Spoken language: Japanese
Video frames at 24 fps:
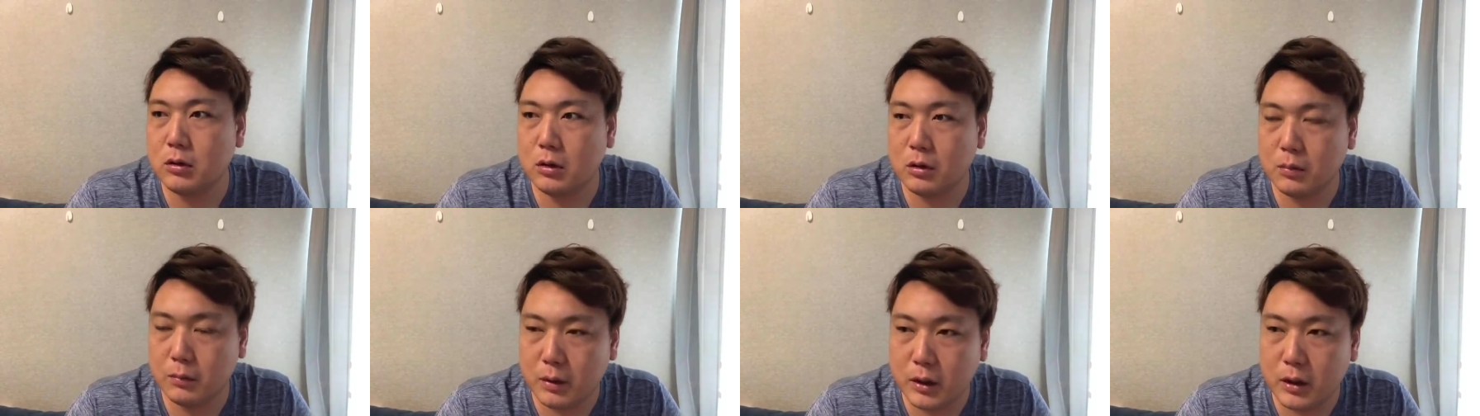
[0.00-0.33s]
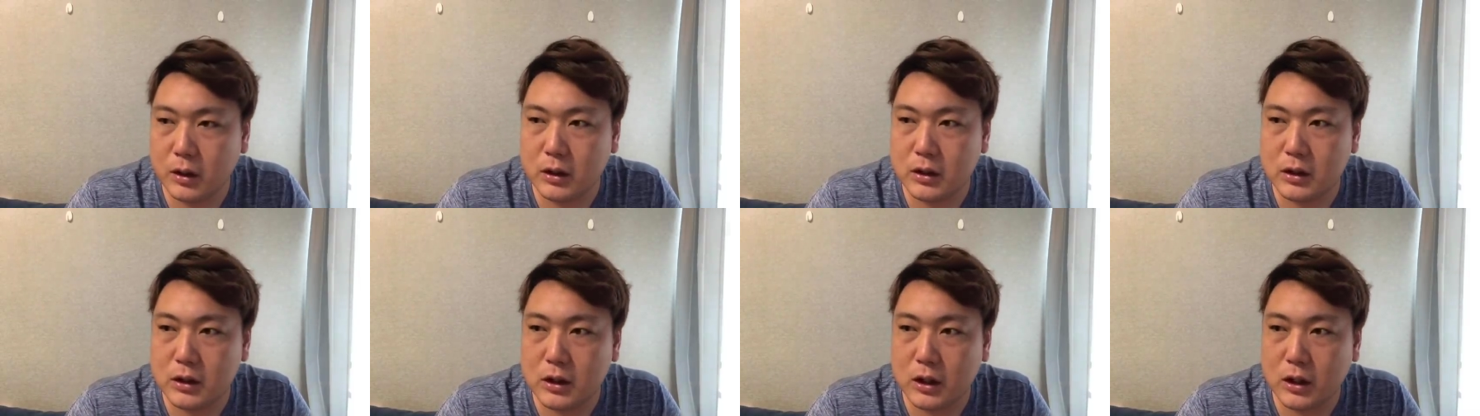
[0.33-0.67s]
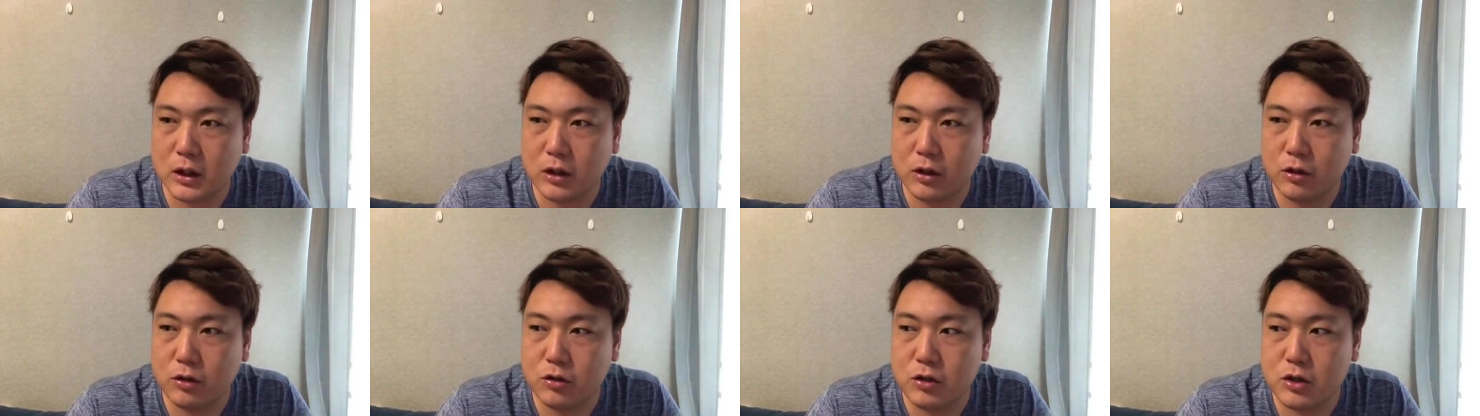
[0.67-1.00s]
まあ一野
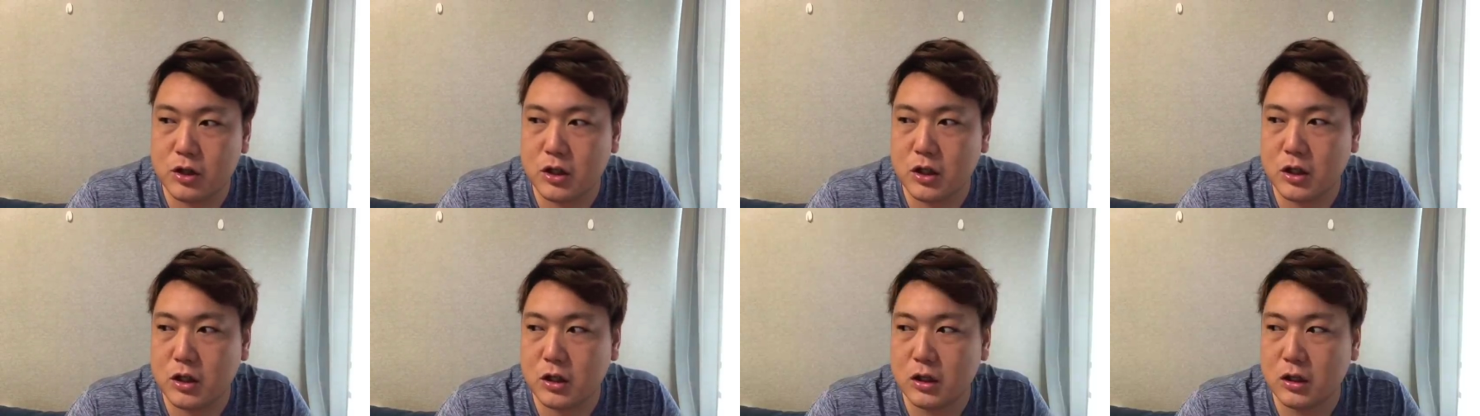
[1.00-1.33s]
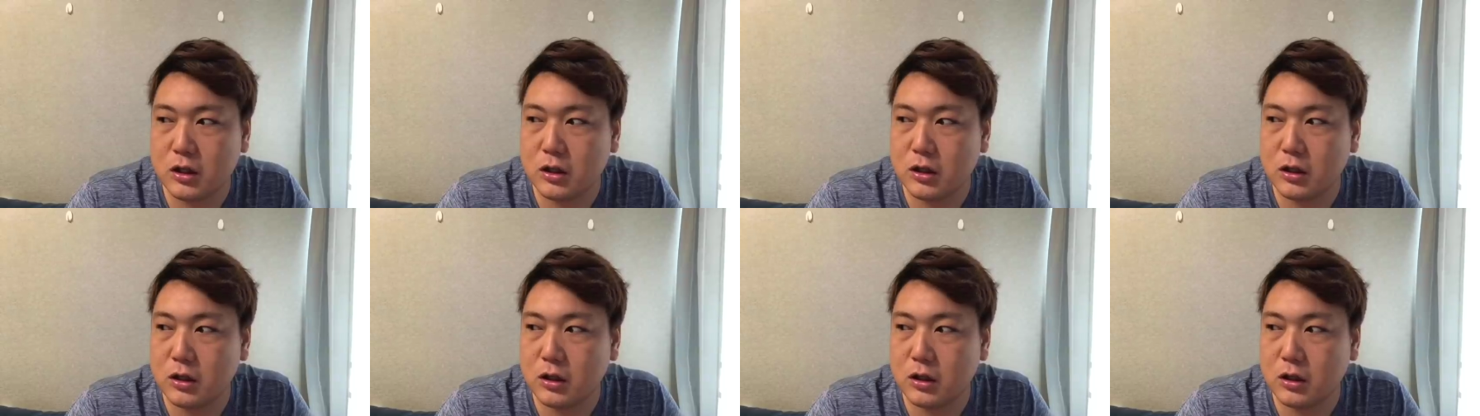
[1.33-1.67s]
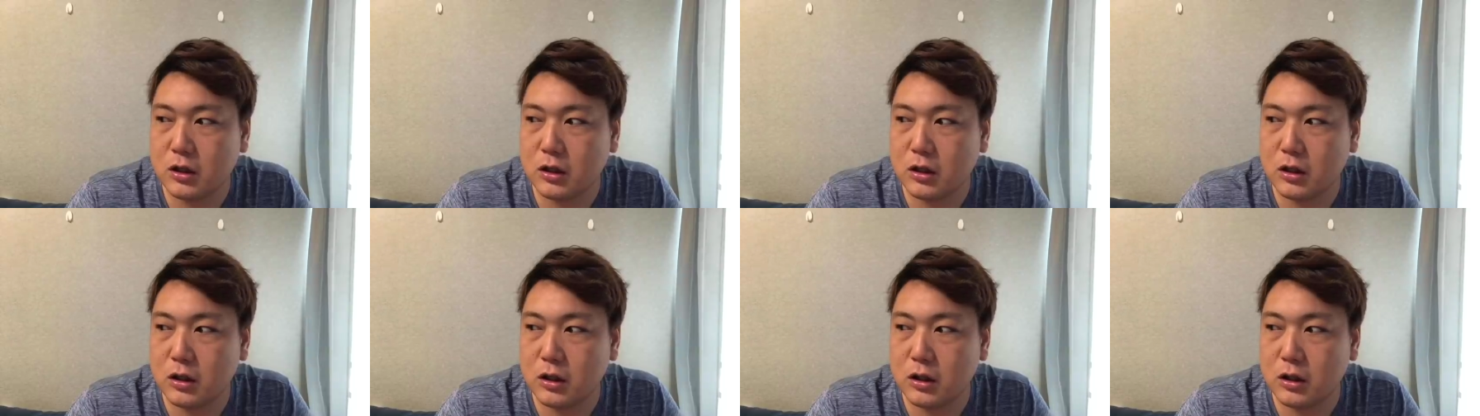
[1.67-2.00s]
球人
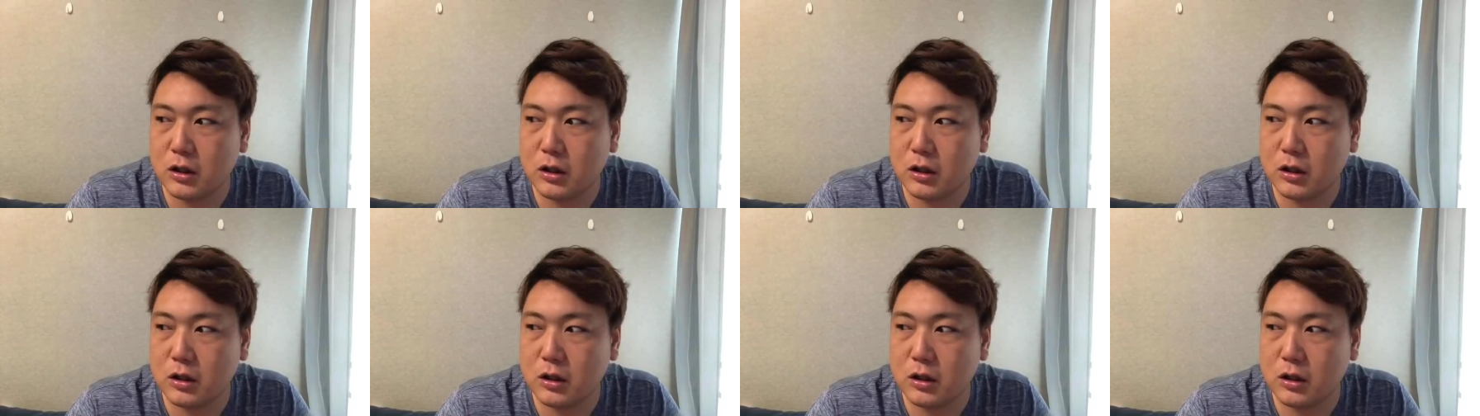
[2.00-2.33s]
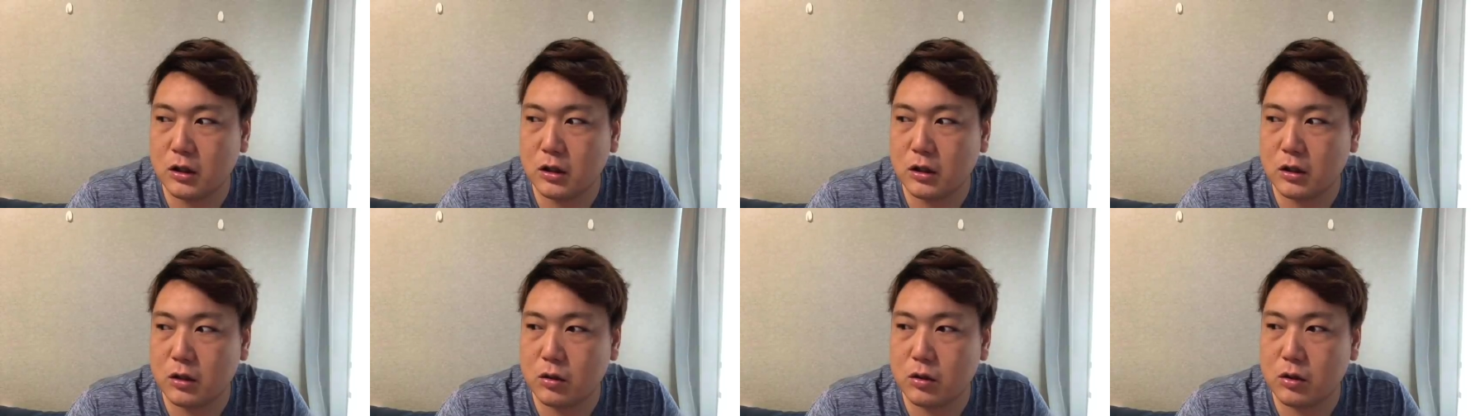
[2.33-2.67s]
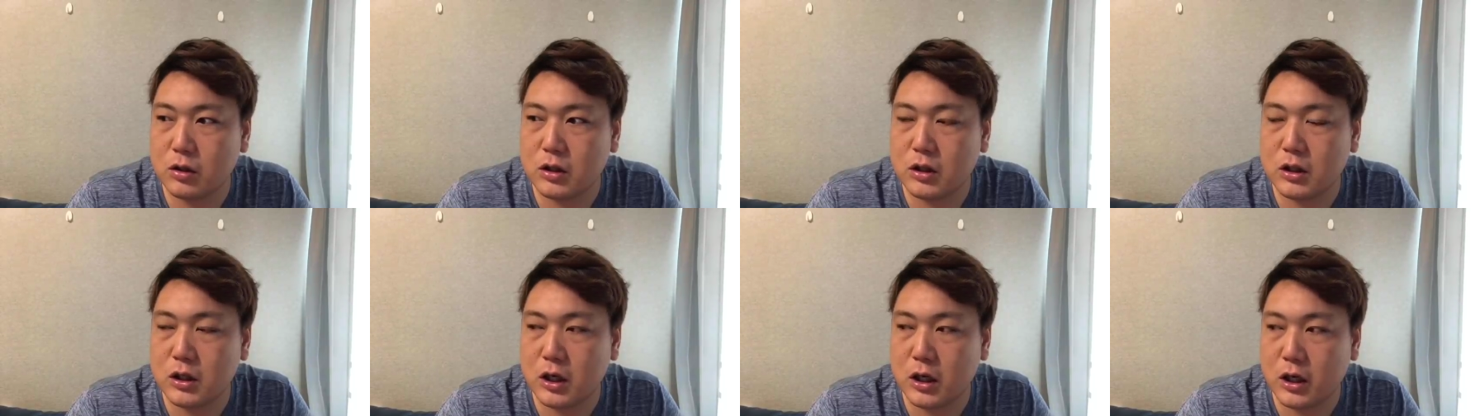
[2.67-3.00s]
と
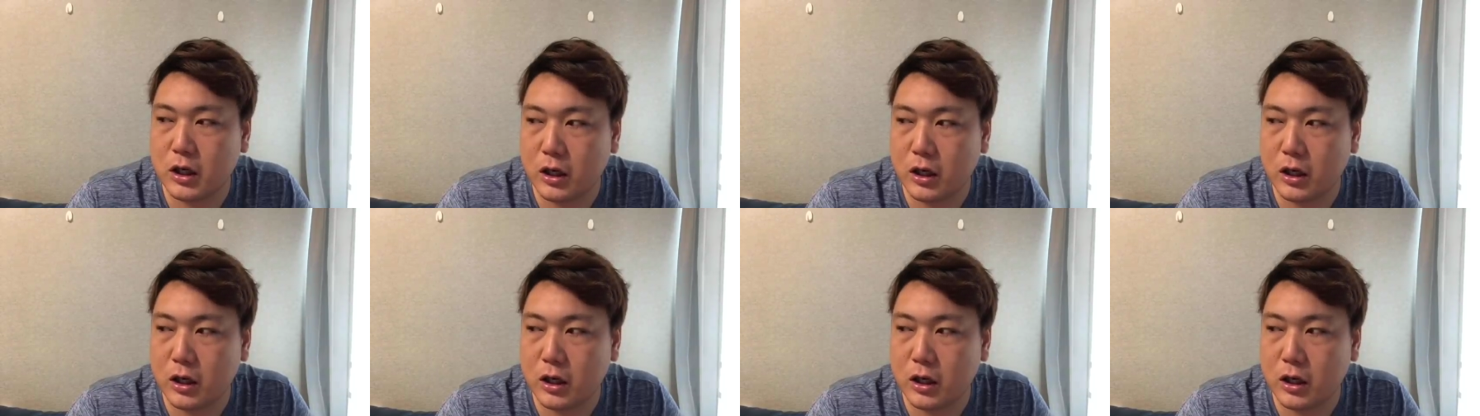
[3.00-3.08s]
して